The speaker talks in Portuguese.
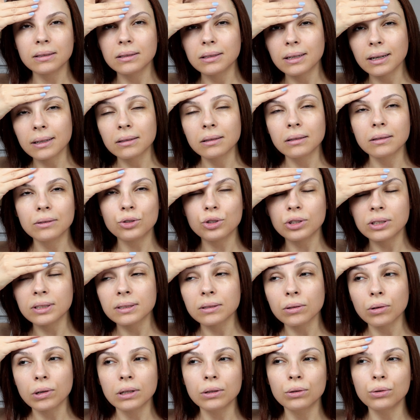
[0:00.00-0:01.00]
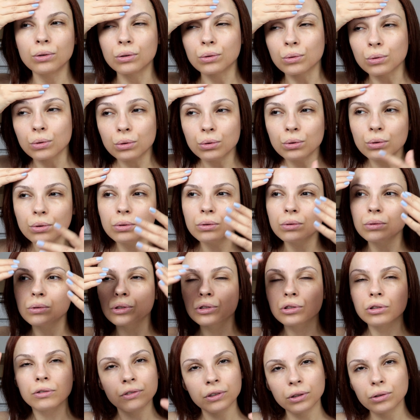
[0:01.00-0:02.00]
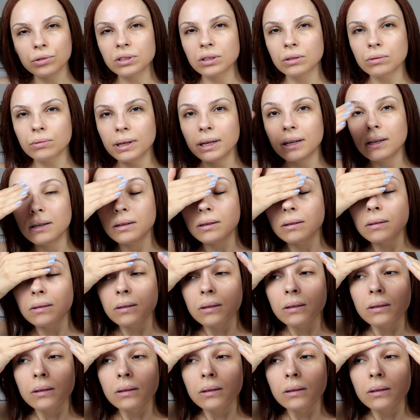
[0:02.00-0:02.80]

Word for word: hidratante restaurador noturno, eu só fiquei usando ele.